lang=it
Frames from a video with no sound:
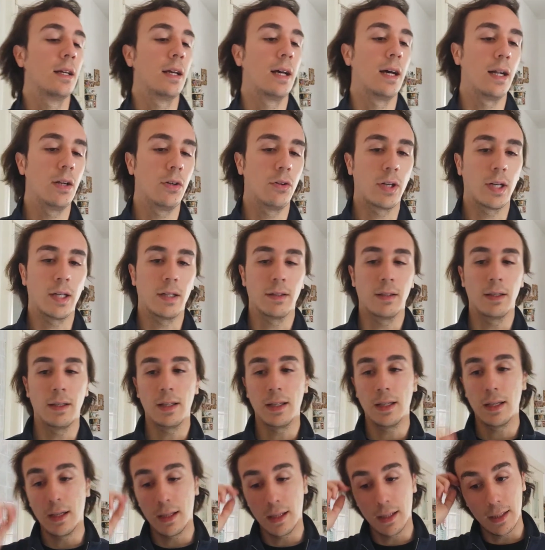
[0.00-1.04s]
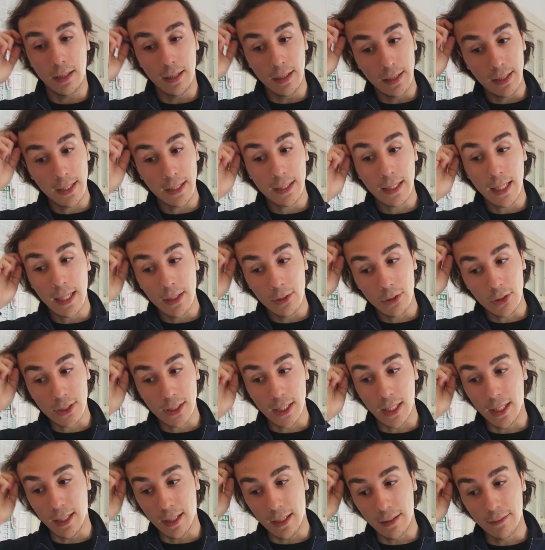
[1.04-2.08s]
Allora, il, il dettaglio
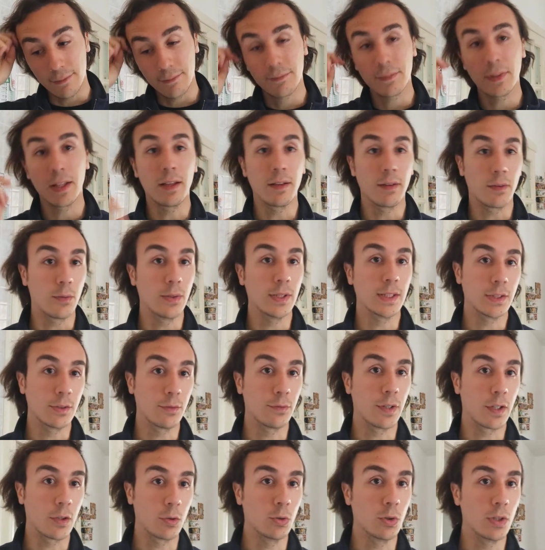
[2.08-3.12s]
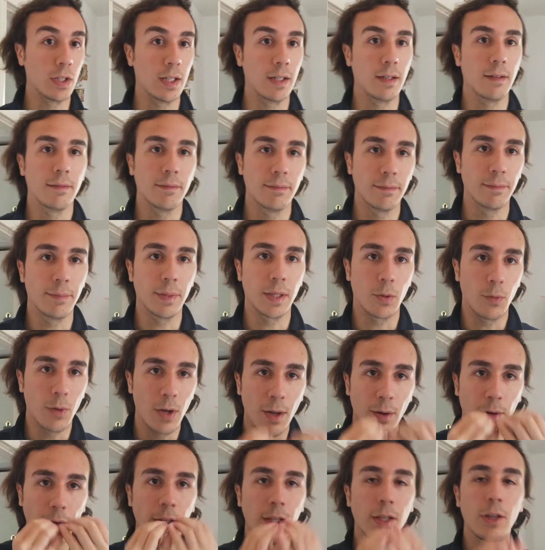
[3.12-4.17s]
sta, e questo fa rodere, per
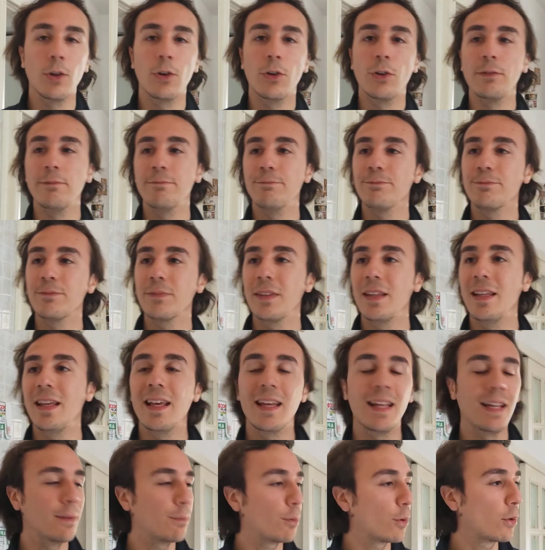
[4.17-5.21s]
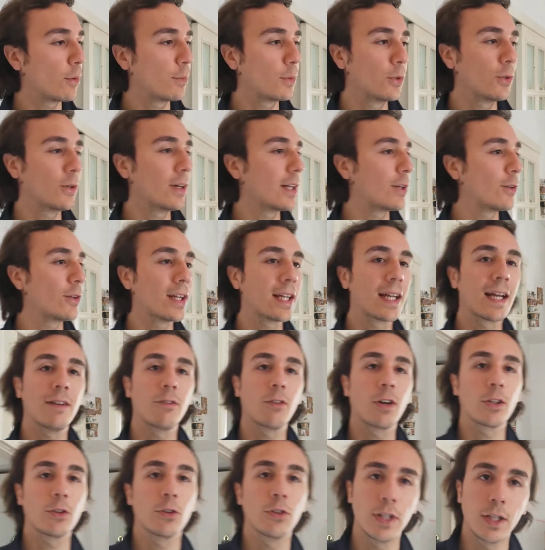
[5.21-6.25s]
quello io ieri proprio ero
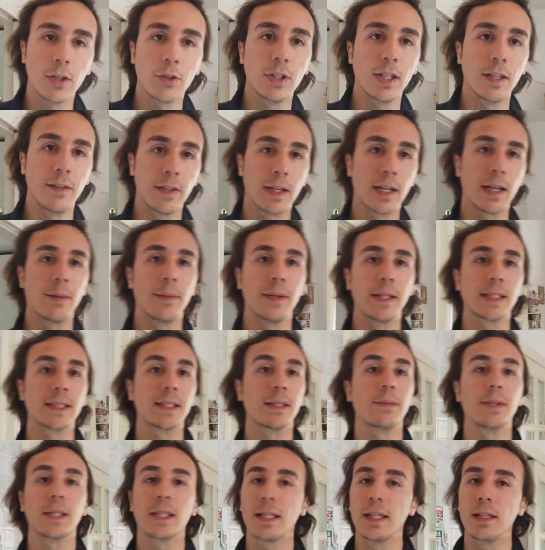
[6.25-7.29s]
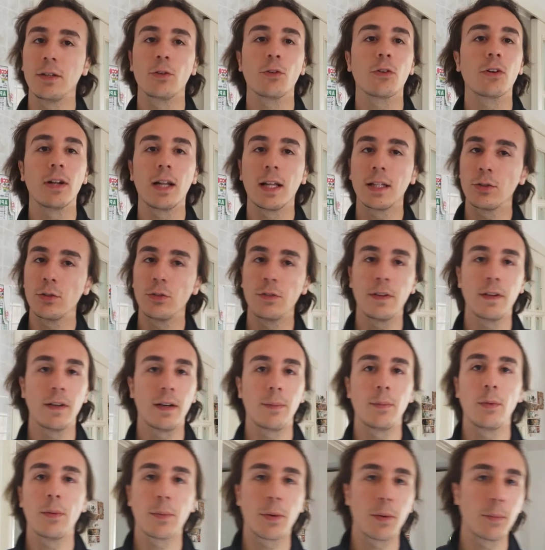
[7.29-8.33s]
incavolato nero di averla persa perché non la
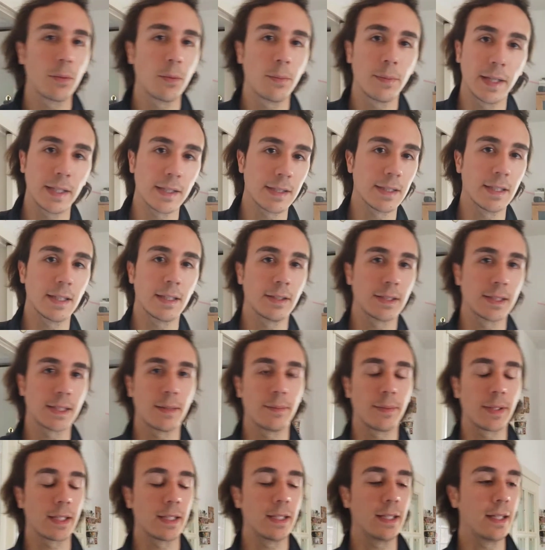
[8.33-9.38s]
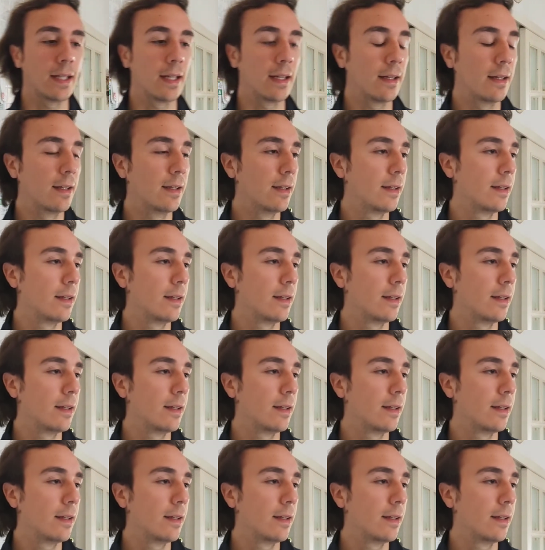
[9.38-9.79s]
dovevamo proprio perdere questa partita.